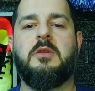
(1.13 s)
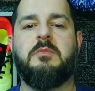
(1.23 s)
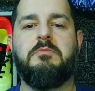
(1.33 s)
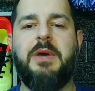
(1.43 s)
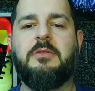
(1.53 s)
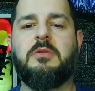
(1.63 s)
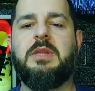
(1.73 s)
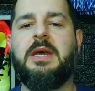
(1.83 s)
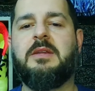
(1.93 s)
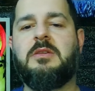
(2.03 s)

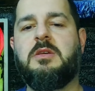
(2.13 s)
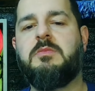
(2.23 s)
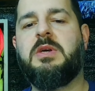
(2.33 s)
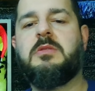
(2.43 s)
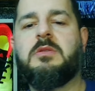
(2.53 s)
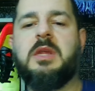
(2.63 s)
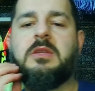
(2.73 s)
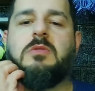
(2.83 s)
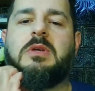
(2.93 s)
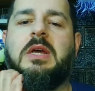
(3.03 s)
Bentornati, bentornati
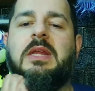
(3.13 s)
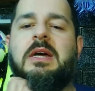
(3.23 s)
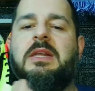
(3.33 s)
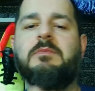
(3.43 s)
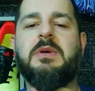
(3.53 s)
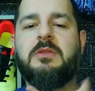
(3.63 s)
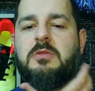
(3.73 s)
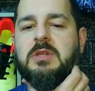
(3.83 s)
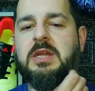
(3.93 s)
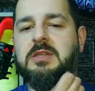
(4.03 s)
sul canale,
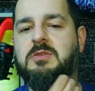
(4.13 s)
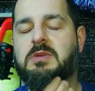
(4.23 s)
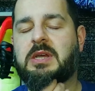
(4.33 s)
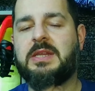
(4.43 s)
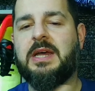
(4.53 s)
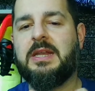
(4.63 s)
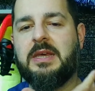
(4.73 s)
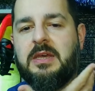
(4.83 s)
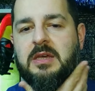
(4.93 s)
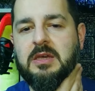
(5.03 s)
bentornati sul
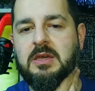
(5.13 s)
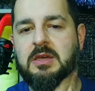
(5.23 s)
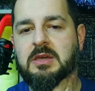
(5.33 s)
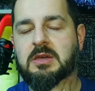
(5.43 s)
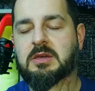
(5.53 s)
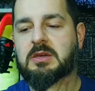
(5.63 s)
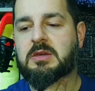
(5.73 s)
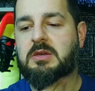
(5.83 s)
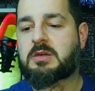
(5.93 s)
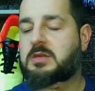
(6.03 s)
canale,